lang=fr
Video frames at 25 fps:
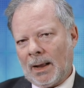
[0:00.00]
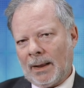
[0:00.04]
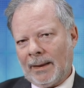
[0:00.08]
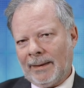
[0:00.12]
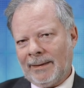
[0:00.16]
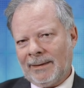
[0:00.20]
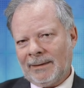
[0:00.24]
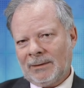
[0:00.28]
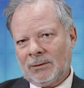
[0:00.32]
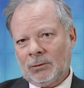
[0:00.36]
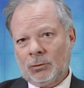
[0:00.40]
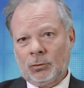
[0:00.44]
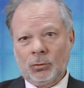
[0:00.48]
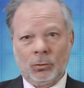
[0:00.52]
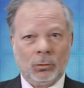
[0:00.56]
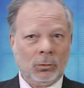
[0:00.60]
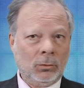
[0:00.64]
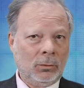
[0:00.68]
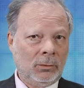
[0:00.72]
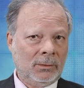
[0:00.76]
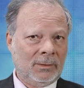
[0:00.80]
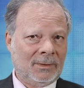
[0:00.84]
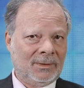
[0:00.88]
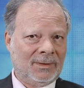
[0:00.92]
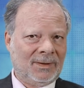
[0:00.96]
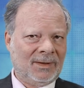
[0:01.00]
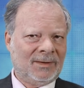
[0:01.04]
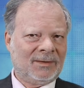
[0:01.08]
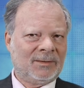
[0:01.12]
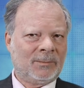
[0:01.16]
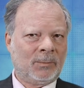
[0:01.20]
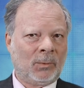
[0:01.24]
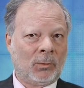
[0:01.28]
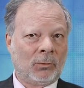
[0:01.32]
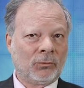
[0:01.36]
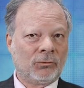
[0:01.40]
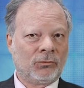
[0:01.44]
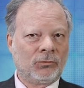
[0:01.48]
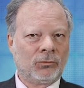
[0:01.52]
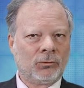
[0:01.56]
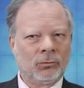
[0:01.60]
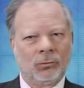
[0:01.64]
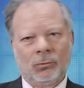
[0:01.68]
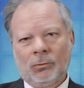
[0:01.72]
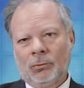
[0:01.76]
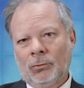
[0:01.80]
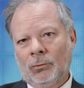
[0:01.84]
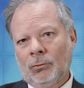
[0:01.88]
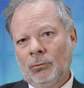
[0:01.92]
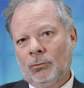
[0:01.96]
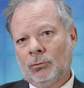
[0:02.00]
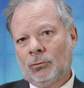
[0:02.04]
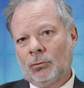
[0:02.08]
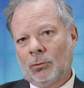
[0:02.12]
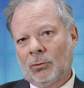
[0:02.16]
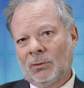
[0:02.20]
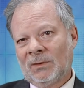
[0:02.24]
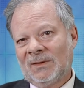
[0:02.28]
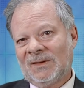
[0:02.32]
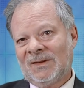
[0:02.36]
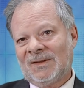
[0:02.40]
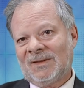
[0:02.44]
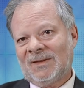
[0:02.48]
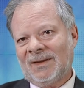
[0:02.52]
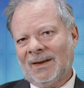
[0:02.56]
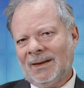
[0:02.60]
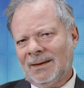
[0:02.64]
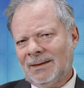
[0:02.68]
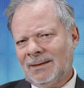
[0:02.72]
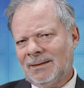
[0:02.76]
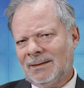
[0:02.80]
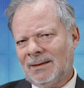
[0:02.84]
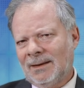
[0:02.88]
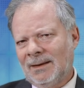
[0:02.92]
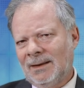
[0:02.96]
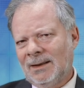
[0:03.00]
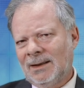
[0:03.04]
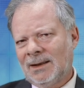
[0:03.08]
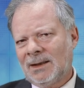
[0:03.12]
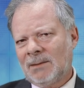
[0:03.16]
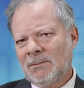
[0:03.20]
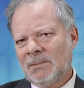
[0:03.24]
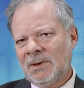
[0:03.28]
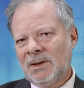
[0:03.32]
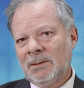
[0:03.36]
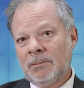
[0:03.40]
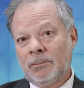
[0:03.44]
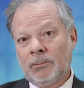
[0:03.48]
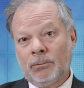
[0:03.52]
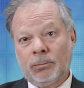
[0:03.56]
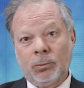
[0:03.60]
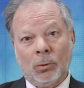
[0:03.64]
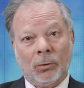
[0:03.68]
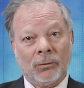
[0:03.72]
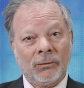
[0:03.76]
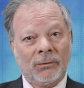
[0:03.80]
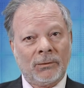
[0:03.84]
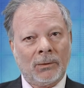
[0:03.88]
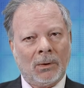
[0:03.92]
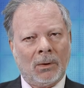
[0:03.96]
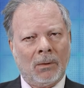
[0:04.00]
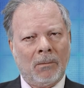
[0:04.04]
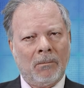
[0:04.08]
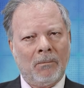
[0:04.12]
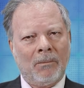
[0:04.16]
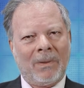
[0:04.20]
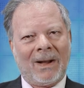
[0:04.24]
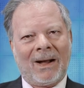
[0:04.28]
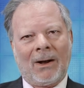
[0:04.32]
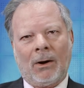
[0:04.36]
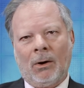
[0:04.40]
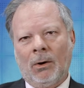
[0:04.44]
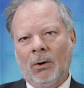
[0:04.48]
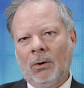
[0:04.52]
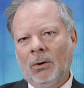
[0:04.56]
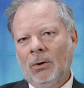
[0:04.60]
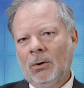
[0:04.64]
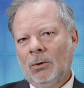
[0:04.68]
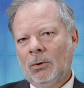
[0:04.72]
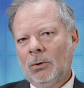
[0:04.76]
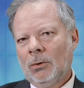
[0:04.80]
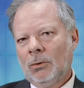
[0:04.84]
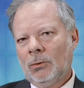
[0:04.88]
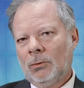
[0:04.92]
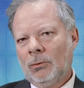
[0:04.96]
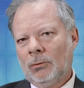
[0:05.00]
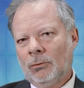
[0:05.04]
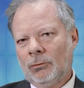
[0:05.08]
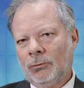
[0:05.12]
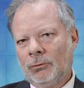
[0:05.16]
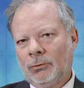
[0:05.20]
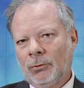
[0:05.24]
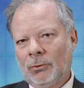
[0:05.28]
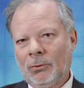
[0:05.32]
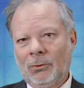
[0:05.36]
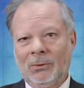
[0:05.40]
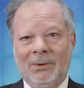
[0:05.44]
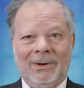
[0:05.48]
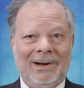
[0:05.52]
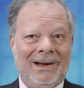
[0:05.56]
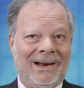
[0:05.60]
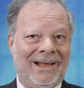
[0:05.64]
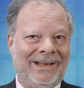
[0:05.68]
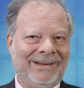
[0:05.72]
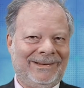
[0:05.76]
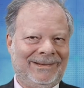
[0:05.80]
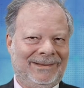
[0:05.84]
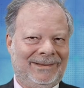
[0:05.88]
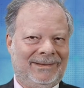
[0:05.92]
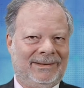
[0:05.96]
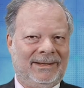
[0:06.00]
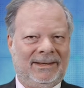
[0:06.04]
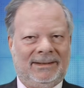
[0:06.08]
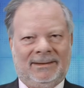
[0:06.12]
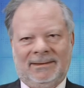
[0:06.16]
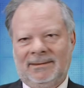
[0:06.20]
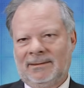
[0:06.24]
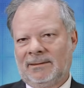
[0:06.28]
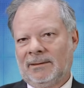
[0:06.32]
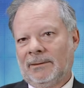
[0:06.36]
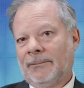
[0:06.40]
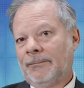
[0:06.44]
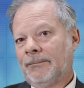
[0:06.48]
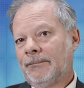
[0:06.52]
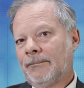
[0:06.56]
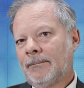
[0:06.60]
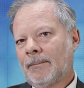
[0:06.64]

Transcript: un taux d'expansion de 7,5% par an de la dette